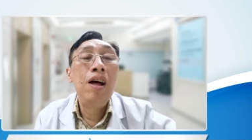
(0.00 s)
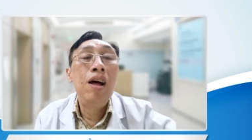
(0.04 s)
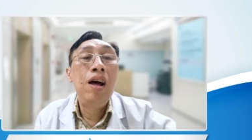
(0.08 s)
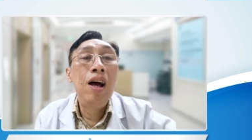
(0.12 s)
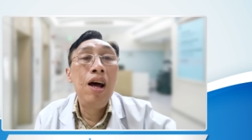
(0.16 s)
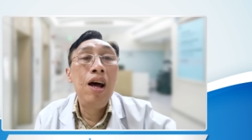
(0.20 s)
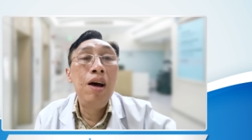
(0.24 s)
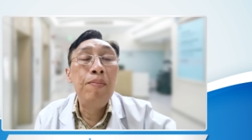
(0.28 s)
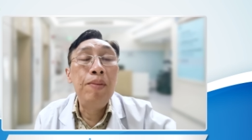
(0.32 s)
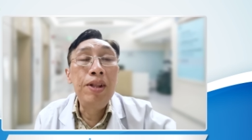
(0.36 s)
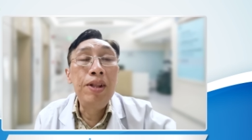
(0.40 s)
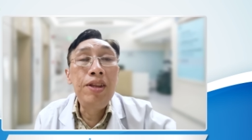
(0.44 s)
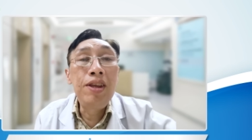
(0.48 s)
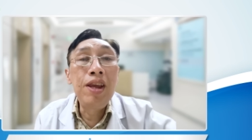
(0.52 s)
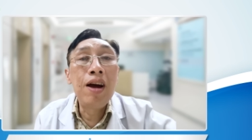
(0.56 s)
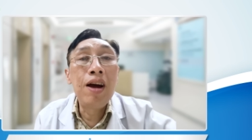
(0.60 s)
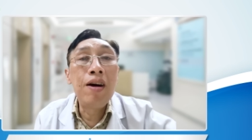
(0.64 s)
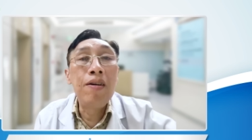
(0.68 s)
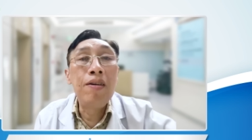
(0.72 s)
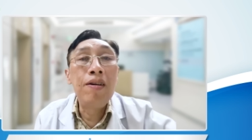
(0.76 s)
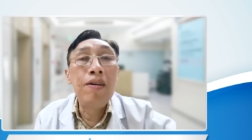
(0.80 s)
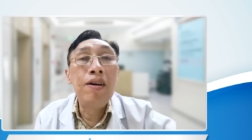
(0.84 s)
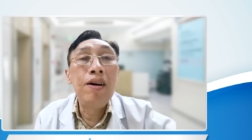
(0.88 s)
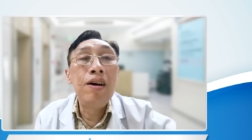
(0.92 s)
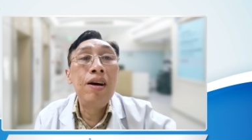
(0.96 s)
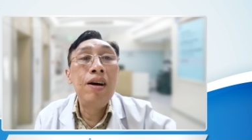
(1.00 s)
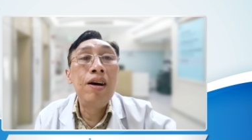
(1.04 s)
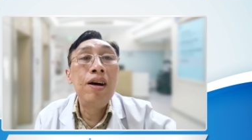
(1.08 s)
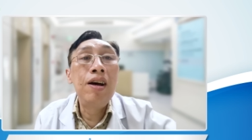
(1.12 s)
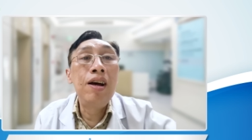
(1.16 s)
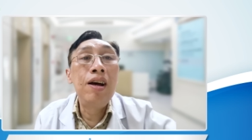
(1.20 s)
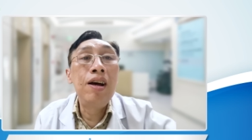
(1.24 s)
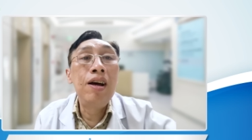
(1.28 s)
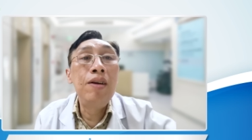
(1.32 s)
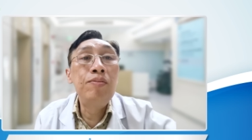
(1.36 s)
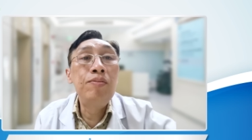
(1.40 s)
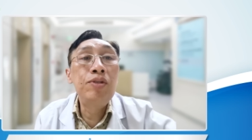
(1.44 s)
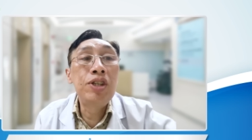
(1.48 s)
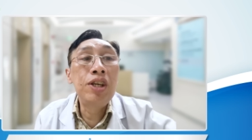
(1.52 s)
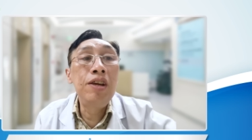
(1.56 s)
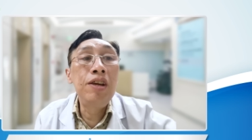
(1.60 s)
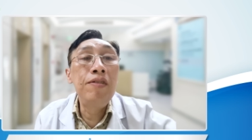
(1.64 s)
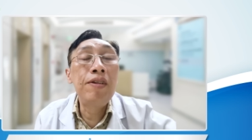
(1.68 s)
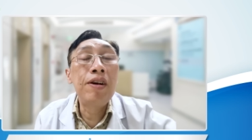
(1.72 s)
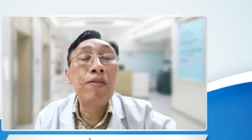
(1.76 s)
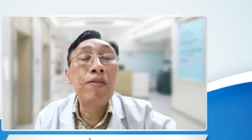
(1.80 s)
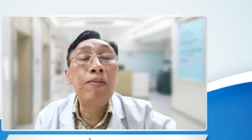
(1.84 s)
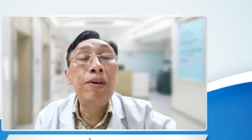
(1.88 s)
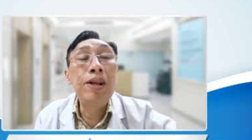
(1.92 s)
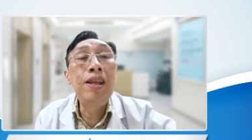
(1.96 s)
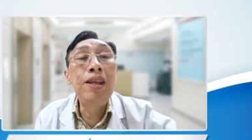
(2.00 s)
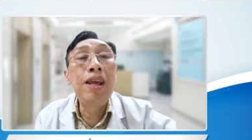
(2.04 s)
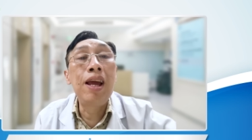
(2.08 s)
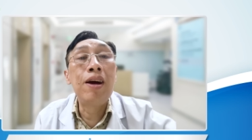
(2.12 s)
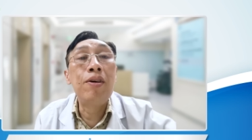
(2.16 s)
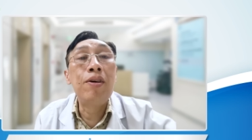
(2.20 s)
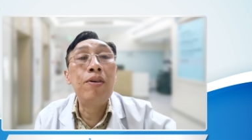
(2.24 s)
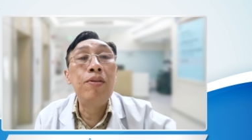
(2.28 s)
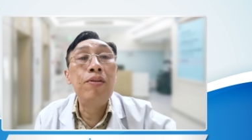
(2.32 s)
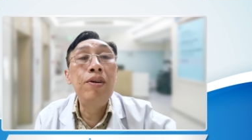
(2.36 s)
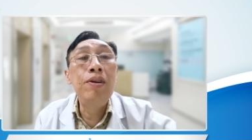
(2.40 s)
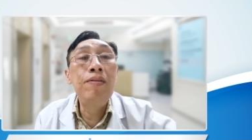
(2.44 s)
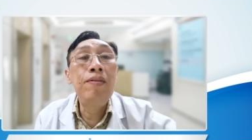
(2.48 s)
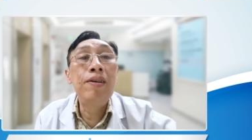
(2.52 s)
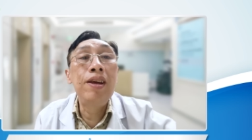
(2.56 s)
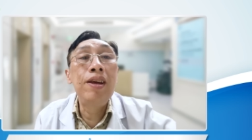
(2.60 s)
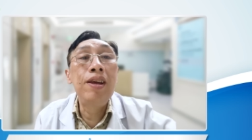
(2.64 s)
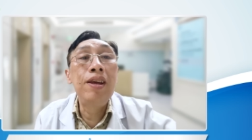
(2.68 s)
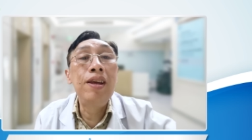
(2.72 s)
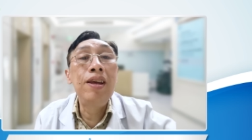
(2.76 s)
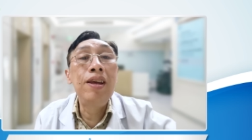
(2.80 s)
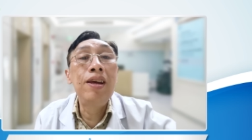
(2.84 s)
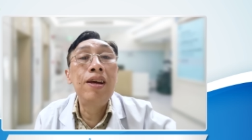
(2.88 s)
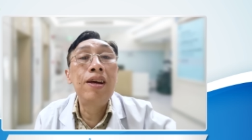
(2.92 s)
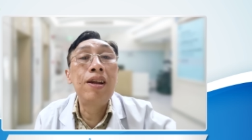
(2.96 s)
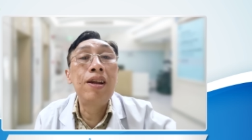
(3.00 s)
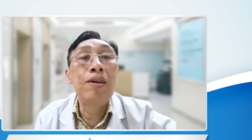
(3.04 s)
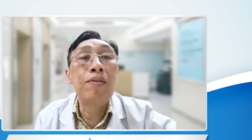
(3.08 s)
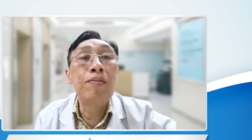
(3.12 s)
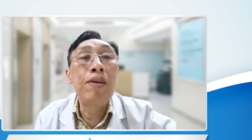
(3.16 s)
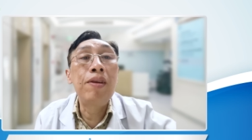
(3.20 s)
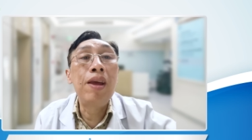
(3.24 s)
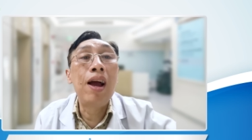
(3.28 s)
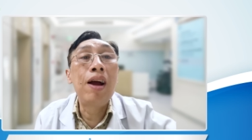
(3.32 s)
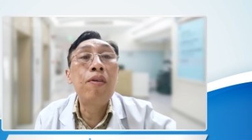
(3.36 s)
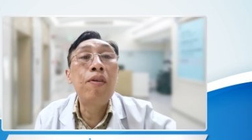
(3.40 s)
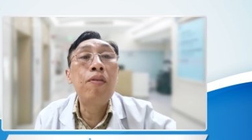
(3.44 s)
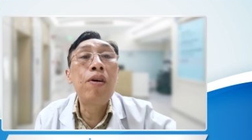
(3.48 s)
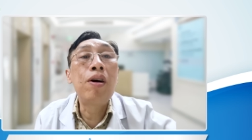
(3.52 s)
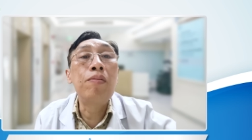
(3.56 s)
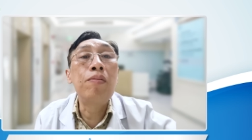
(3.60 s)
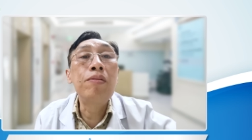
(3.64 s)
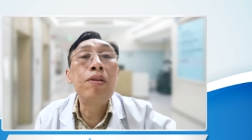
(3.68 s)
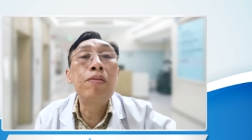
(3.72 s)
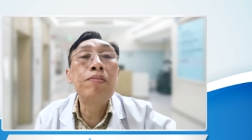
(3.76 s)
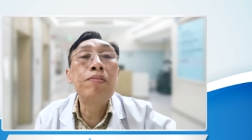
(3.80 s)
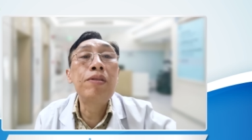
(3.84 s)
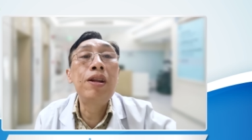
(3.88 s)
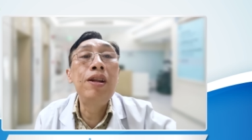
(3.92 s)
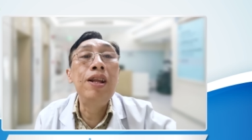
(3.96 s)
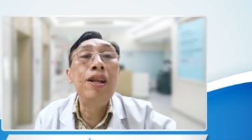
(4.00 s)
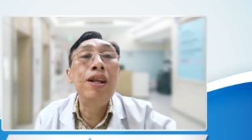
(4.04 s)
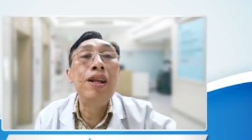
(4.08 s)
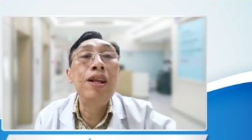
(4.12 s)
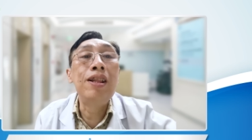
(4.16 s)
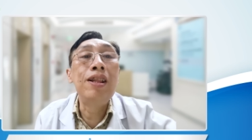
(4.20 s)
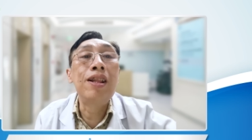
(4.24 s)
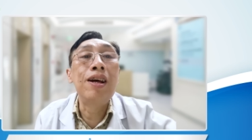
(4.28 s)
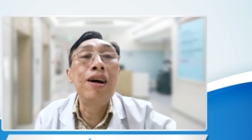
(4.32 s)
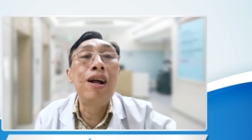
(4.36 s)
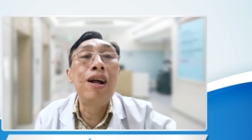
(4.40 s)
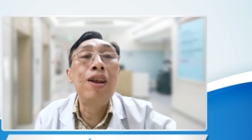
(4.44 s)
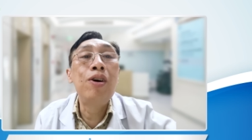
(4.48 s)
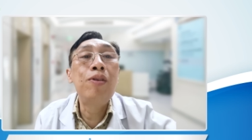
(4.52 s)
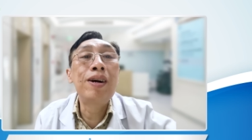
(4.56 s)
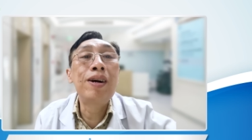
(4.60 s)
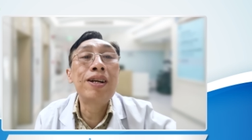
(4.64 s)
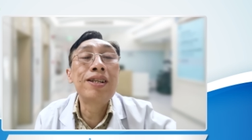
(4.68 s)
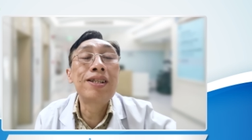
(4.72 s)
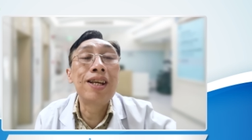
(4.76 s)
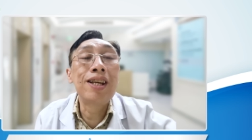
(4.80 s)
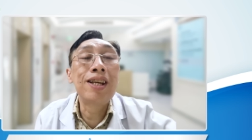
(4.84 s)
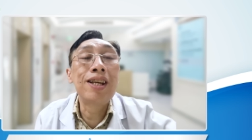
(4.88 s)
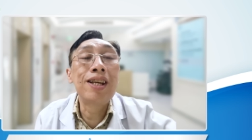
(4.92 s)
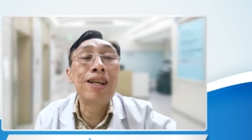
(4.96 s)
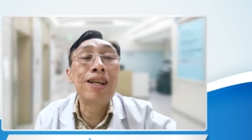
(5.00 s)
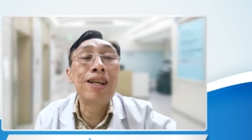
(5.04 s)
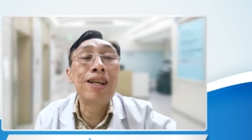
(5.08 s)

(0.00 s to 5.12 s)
À. À, mến chào à, MC và mến chào quý vị độc giả của Cổng Thông tin Điện tử Alo Bác sĩ.